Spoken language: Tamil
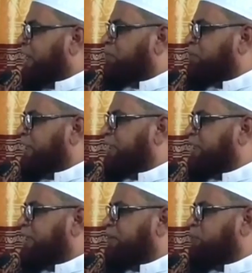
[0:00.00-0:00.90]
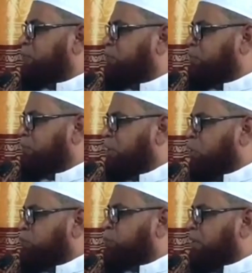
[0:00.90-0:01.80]
அழிவு நெருங்குகிற போது
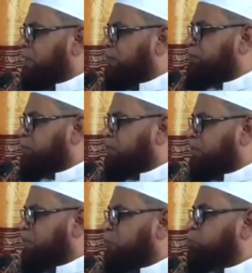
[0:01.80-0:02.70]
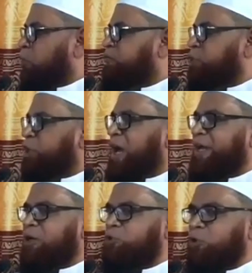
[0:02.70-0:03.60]
மௌத்துல் ஃபுஜா
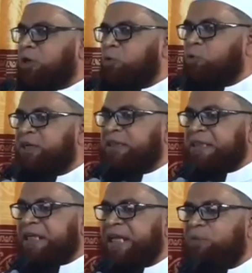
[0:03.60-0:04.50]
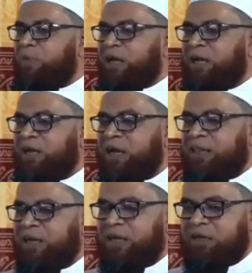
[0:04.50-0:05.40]
என்று சொல்லக்கூடிய திடீர் மரணங்கள்
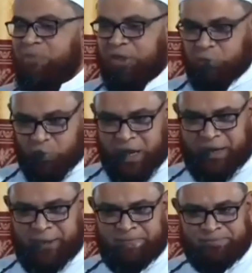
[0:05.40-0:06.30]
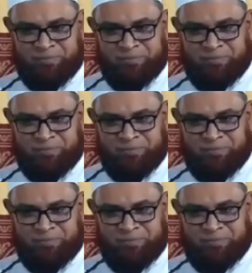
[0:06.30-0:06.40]
அதிகரிக்கும் என்று சொன்னார்கள்